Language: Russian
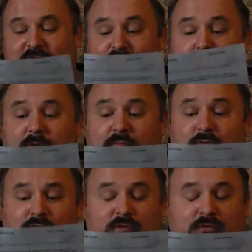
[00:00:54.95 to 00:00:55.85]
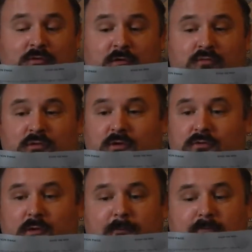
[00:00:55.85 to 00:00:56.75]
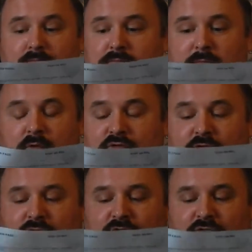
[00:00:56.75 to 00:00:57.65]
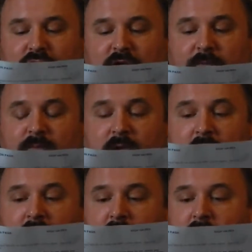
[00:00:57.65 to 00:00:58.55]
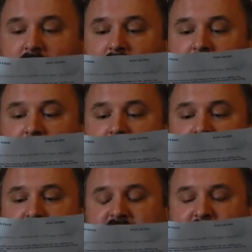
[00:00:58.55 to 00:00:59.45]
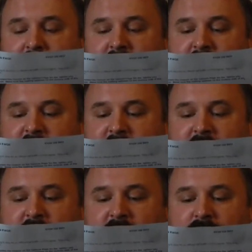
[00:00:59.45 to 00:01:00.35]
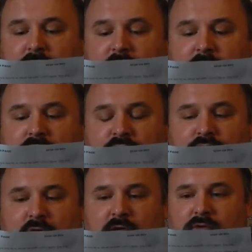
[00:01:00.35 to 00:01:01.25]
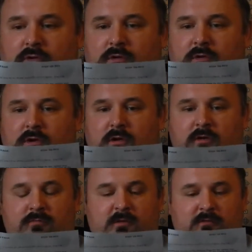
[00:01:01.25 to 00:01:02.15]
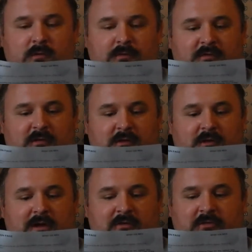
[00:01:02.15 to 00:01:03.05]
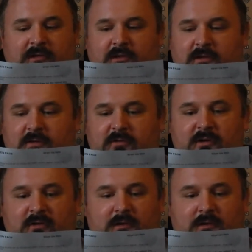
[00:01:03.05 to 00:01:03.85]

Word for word: даже номер. Все цветное, все такое очень-очень четкое. По сравнению, конечно, с той туфтой, которую в Москве присылают гаишники, это, конечно, как